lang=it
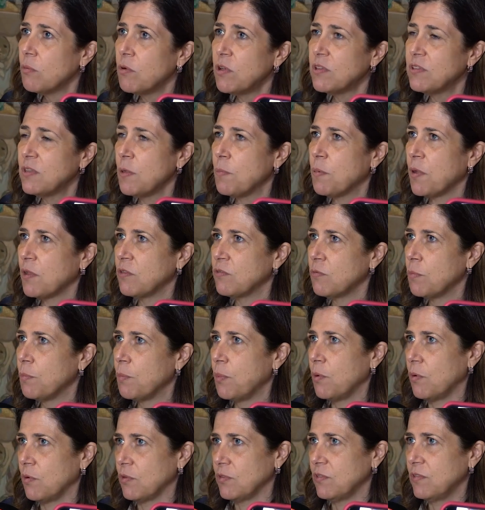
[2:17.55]
Questi
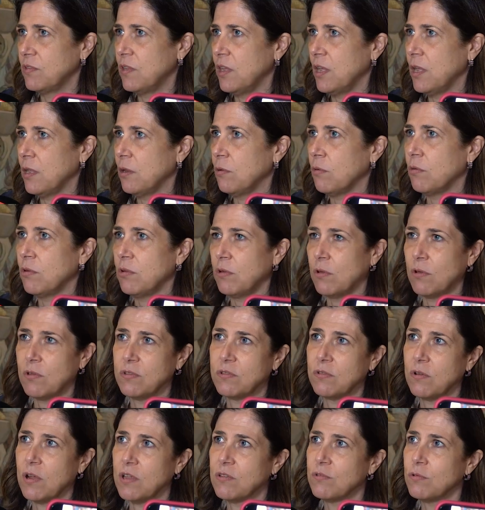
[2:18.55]
presupposti non, non
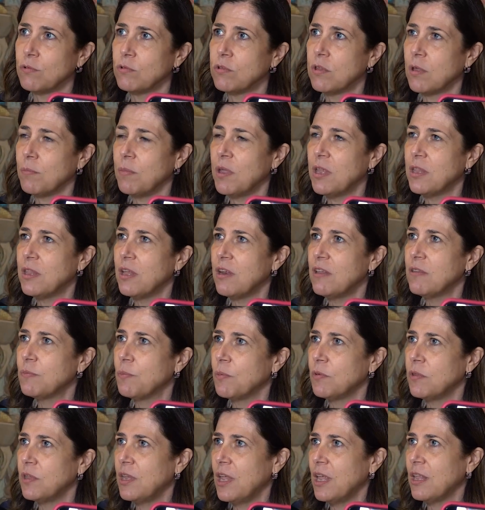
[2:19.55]
sono assolutamente
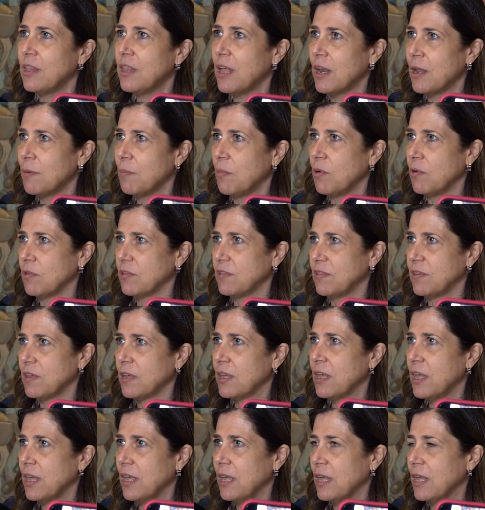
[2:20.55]
rispondenti alla
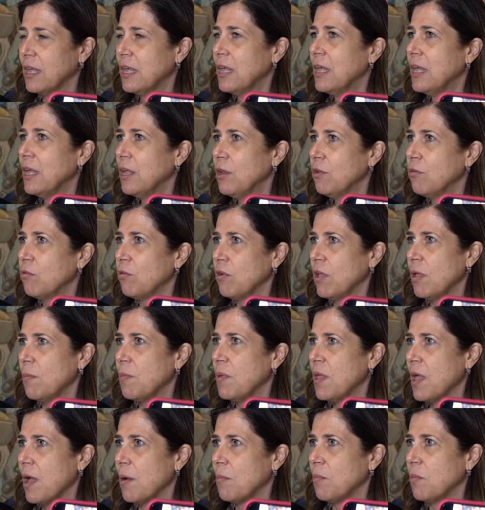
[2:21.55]
bozza che noi
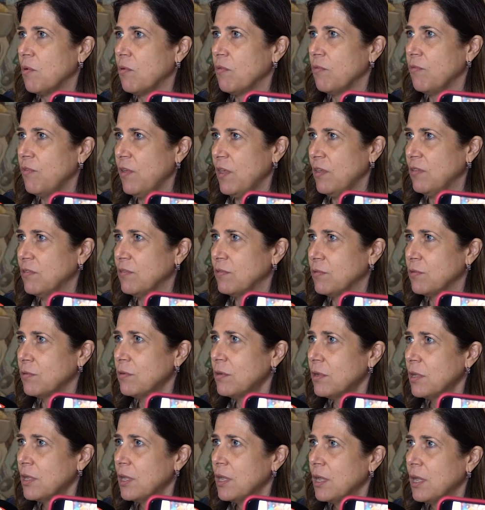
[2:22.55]
abbiamo
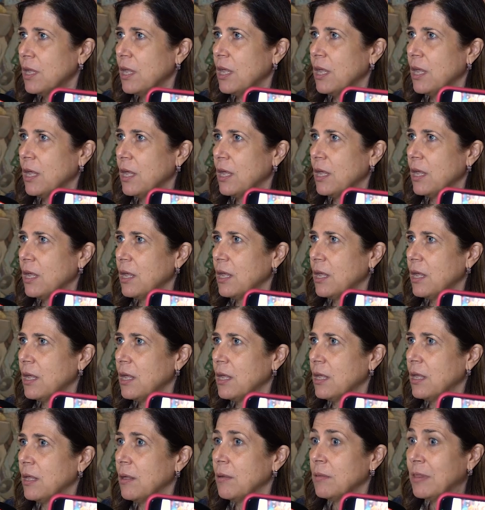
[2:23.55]
visto,
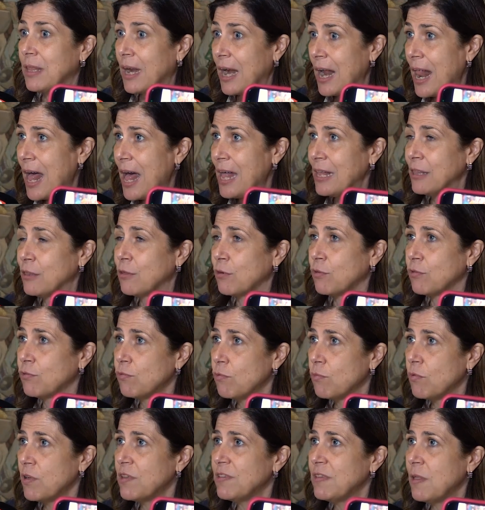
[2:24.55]
eh, tra l'altro
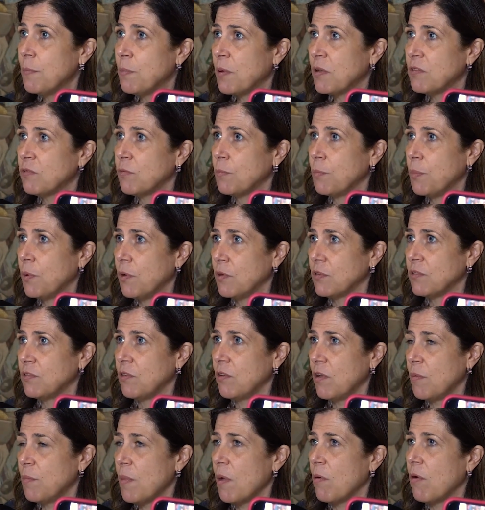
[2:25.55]
su questi
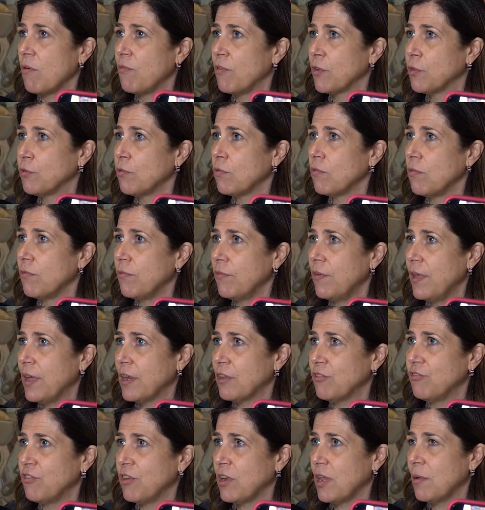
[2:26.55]
presupposti noi abbiamo fatto
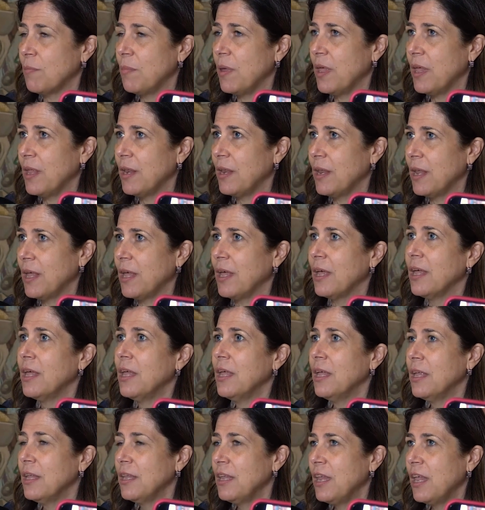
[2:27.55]
convergere ben
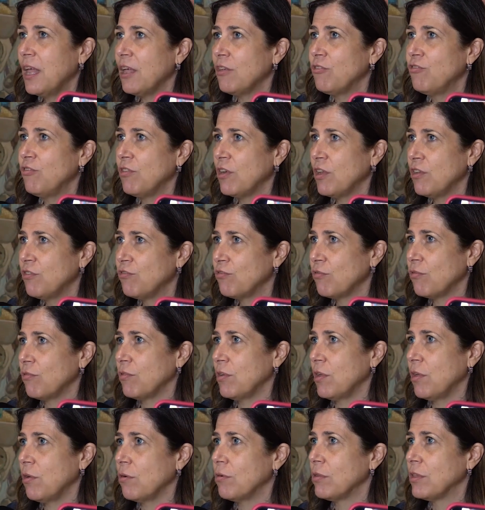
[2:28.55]
10
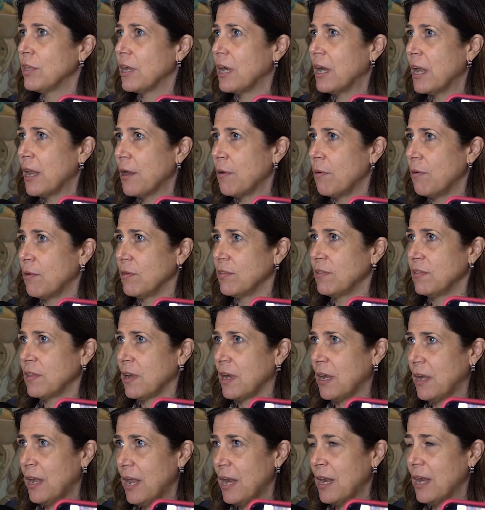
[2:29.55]
regioni oltre la
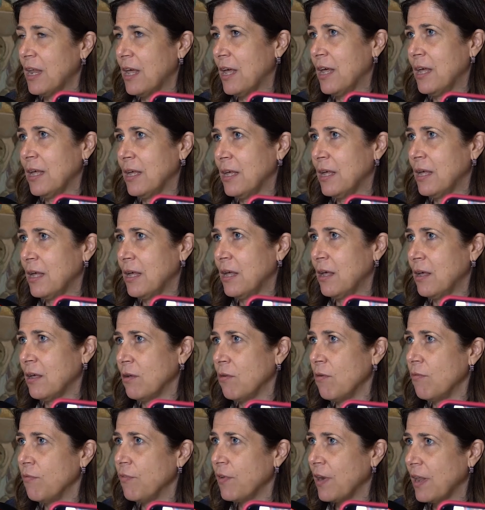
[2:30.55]
nostra nella
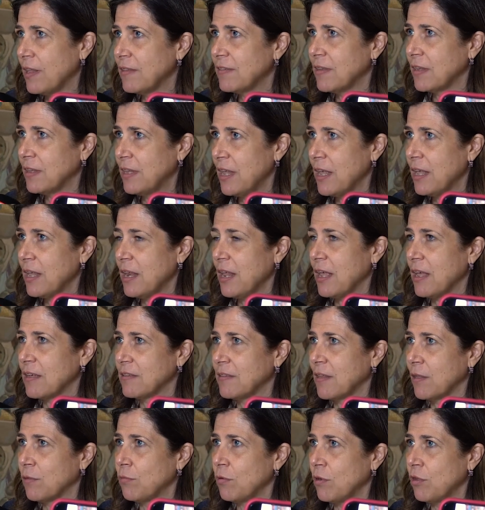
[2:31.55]
uh, conferenza tecnica
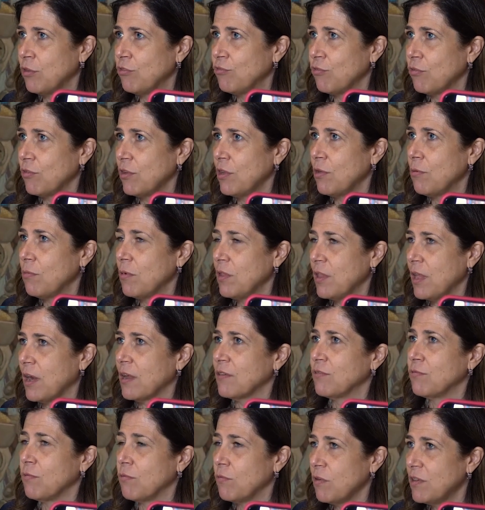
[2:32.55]
Stato-Regioni, quindi
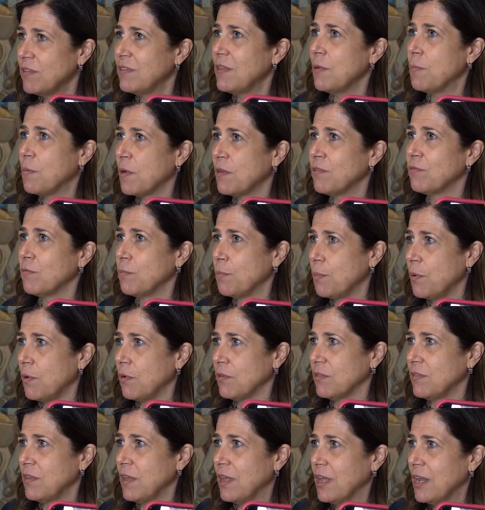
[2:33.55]
era su questi
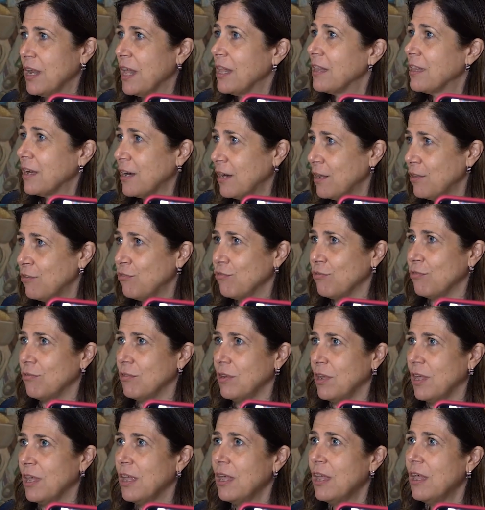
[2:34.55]
presupposti che le altre
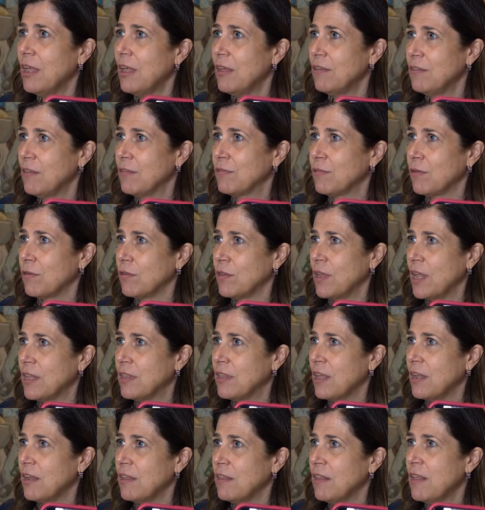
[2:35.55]
regioni si sono
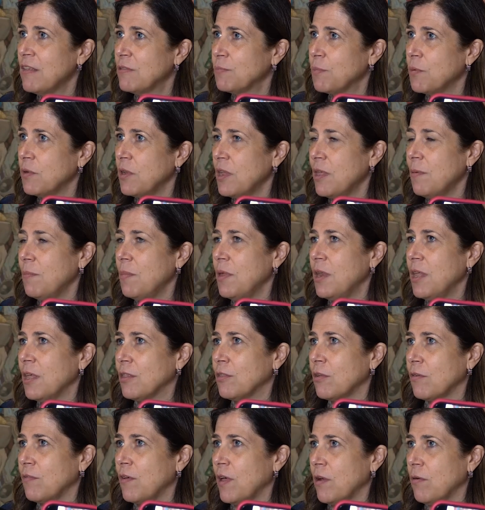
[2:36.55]
dette disponibili
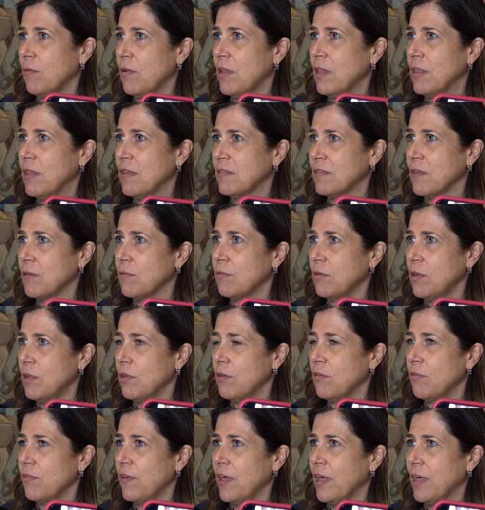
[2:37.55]
a trovare un'intesa con
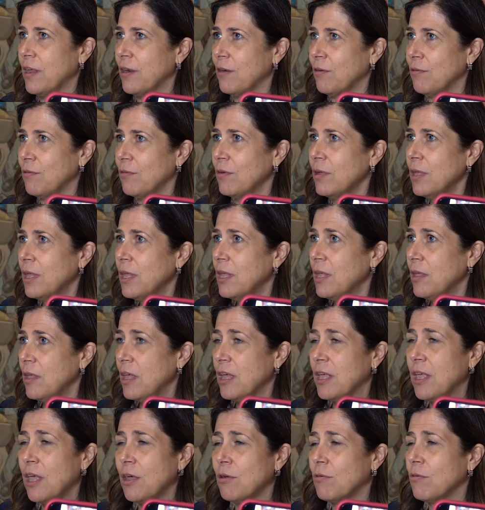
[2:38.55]
il governo.
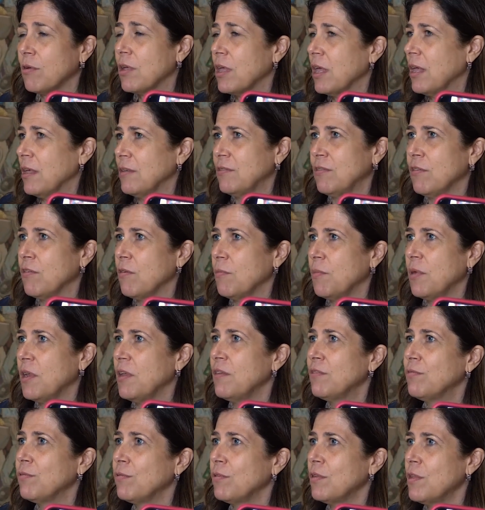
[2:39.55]
È chiaro che siccome
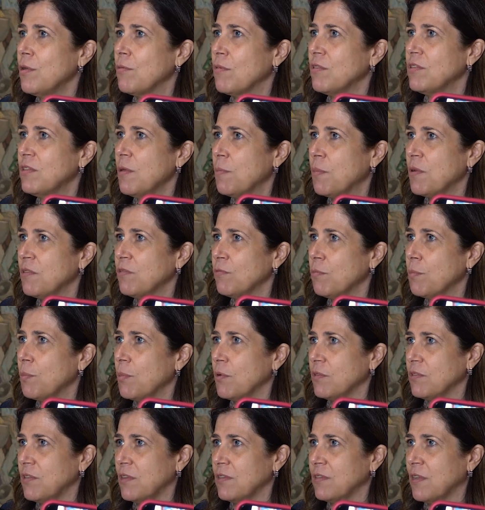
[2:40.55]
nessuno di questi
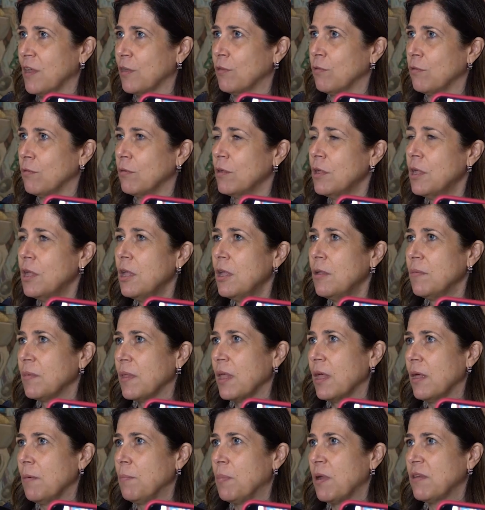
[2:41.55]
presupposti è stato
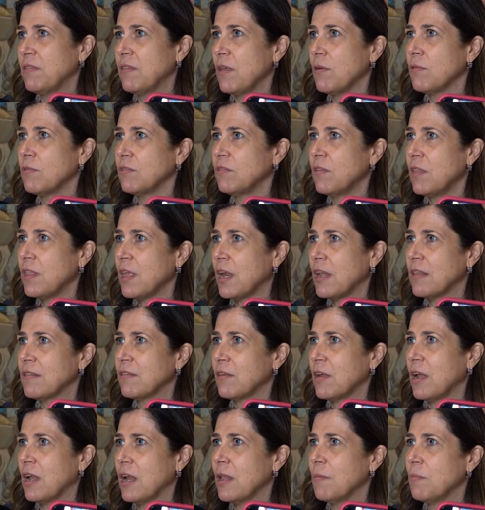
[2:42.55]
eh, preso in
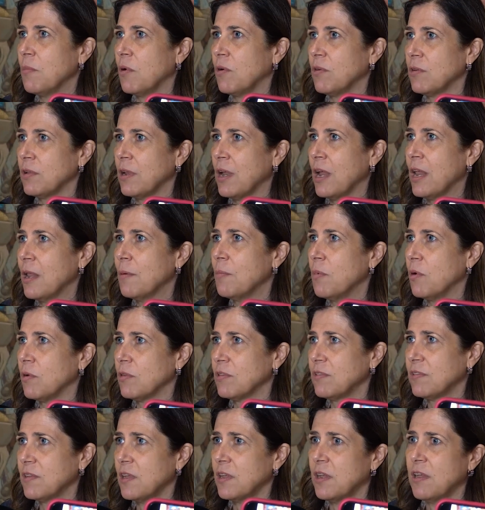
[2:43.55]
considerazione nella, bo nella
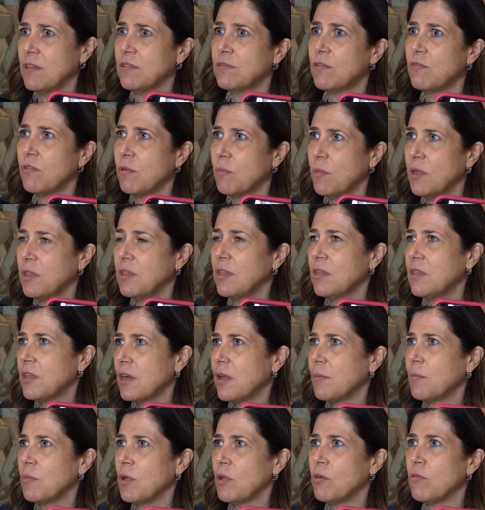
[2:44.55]
bozza, adesso ovviamente
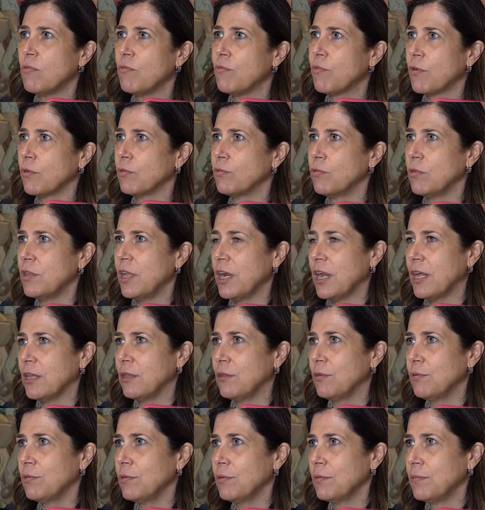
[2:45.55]
andremo al confronto
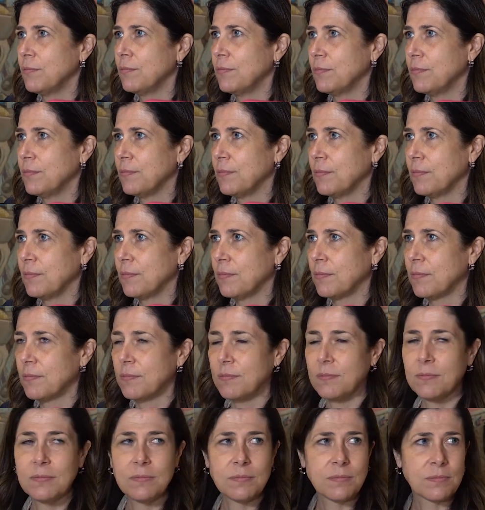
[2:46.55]
diretto. Con quali
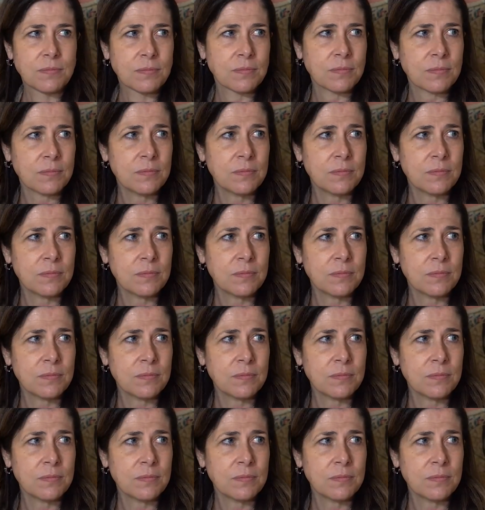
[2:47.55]
strumenti?